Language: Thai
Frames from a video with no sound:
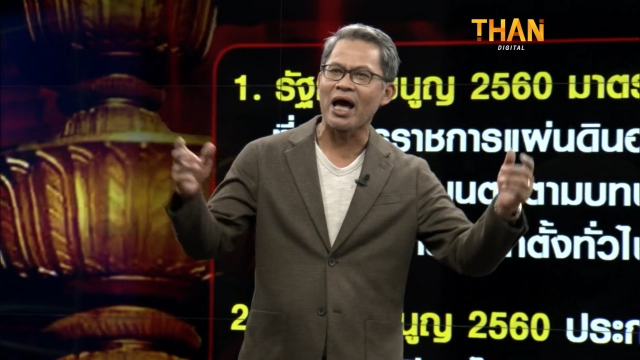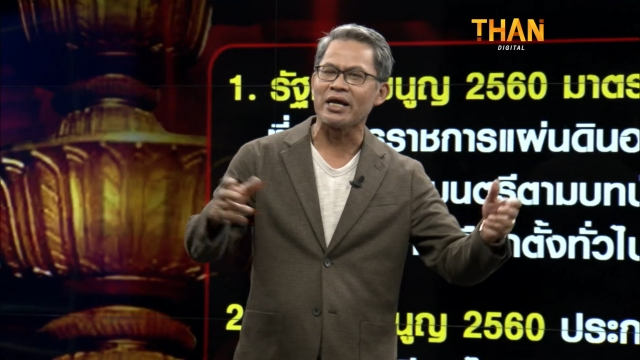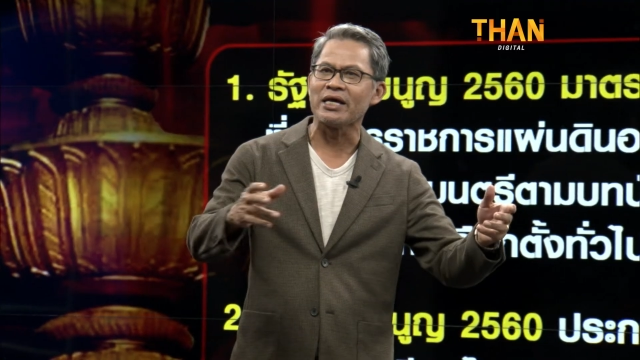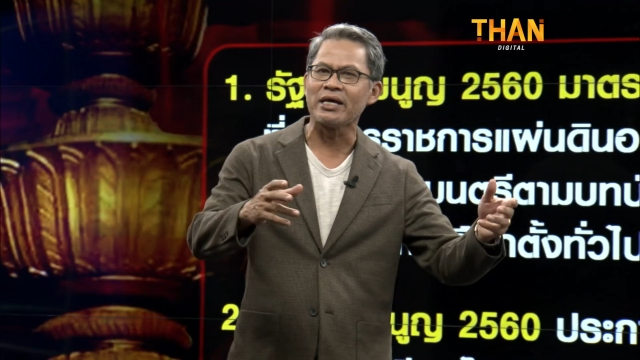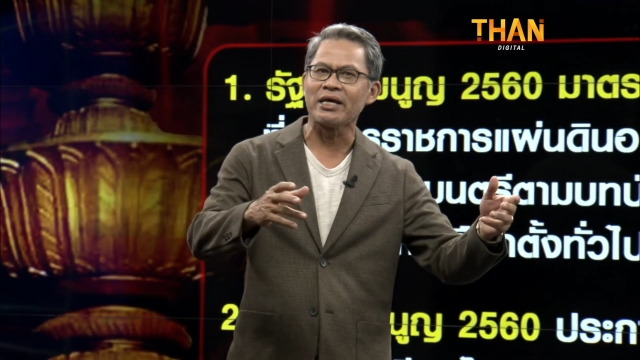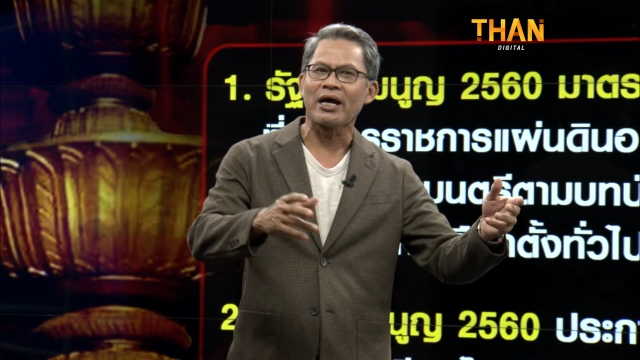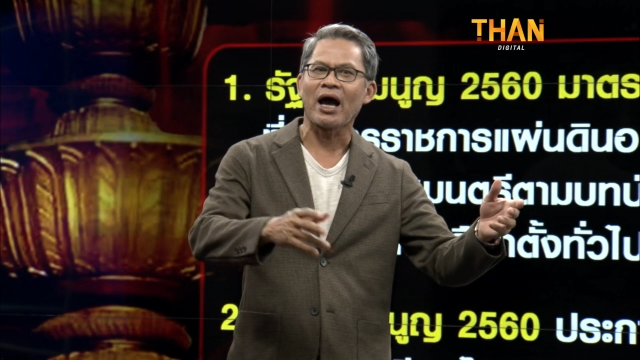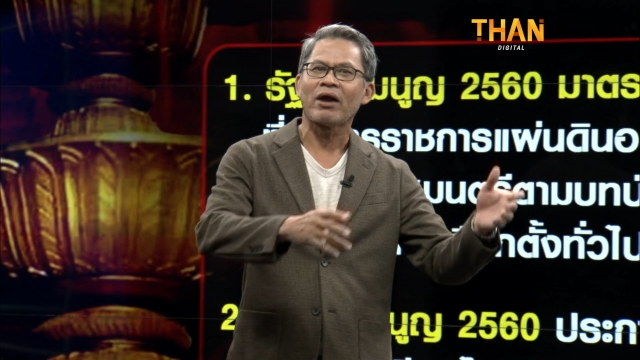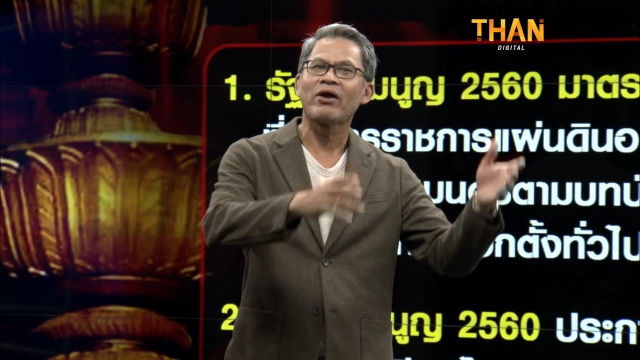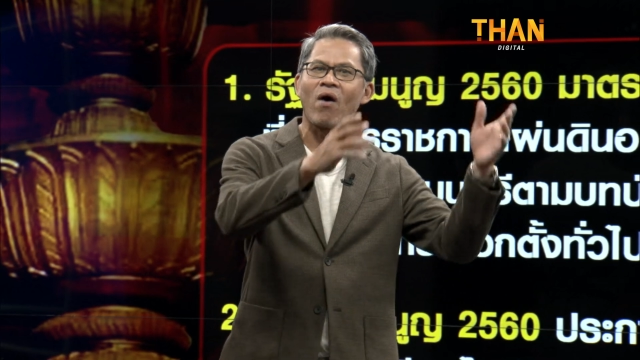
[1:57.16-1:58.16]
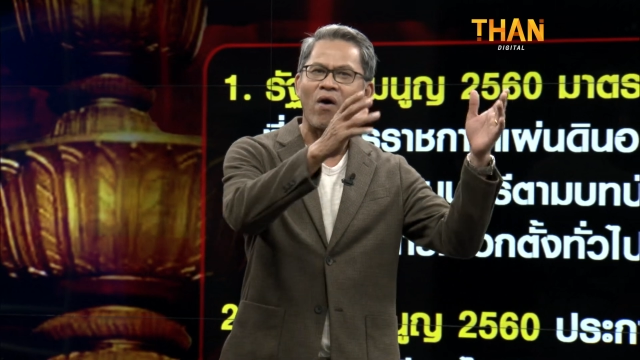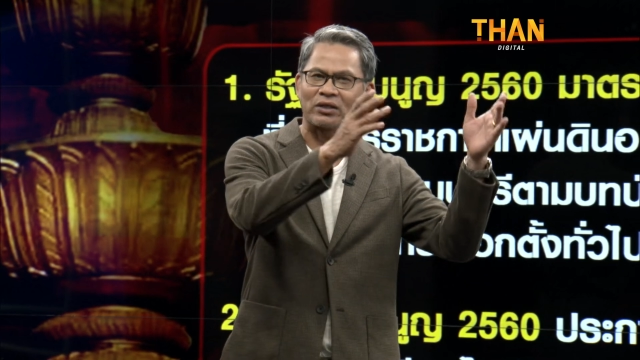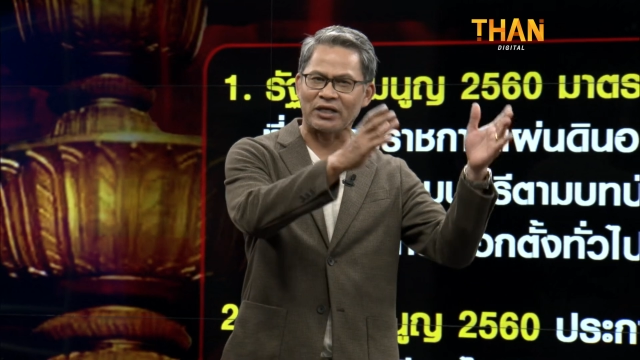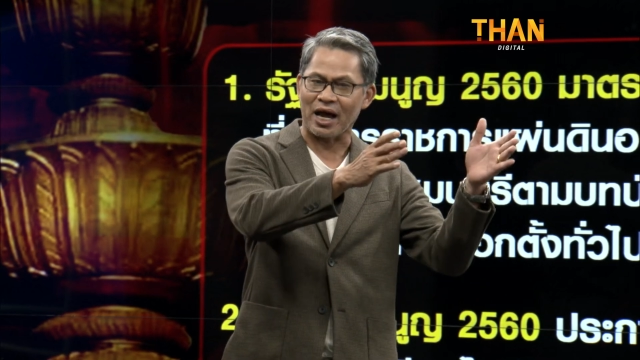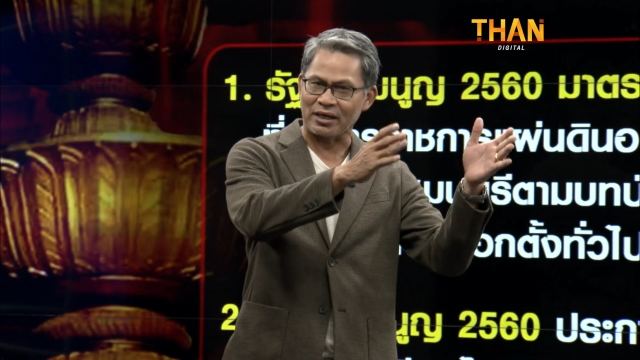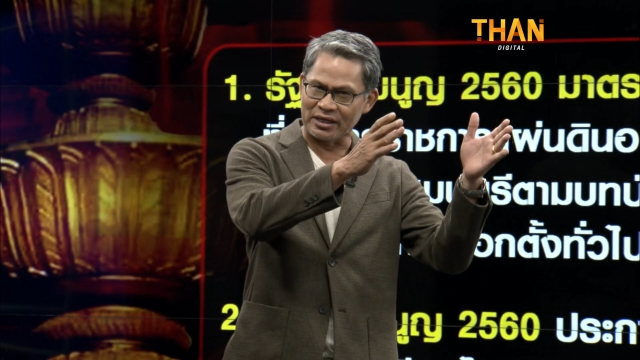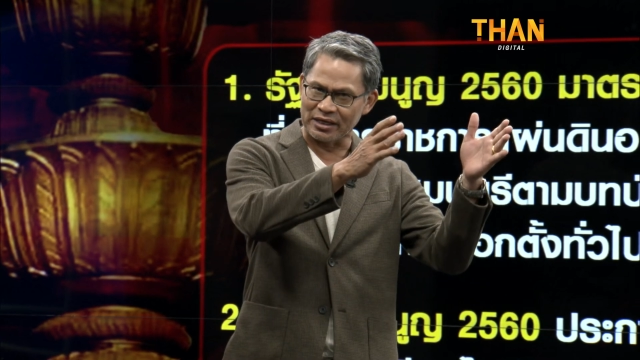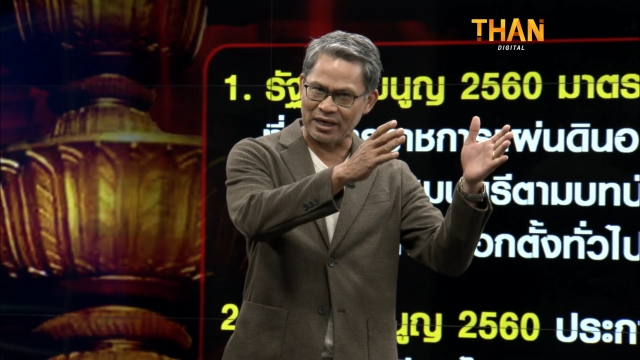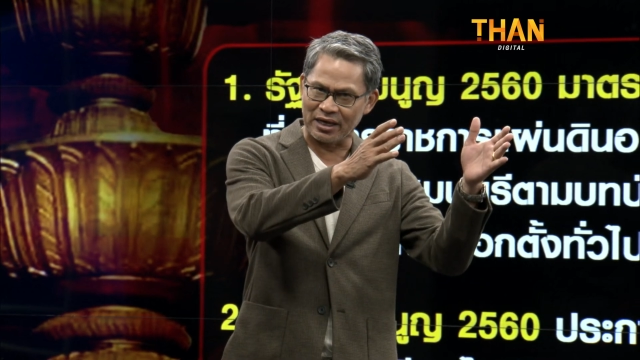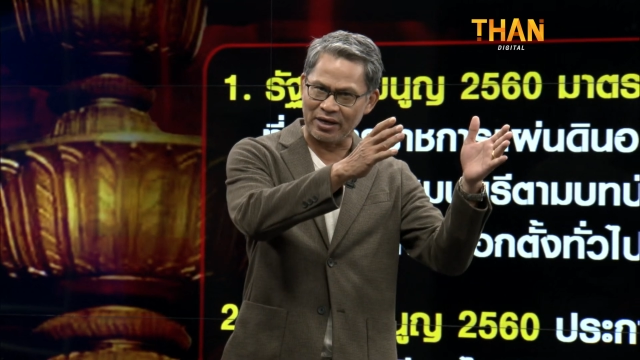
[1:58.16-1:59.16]
นหน้านี้นอกจาก
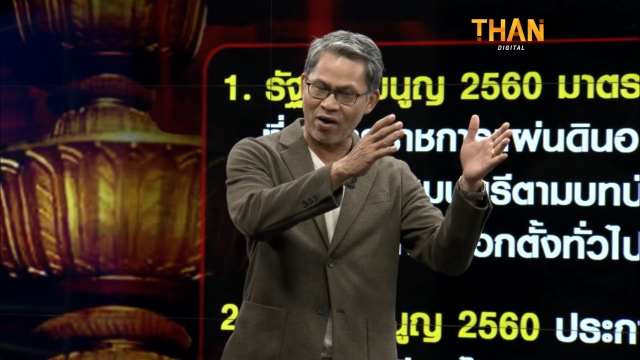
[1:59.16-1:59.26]
เหนือ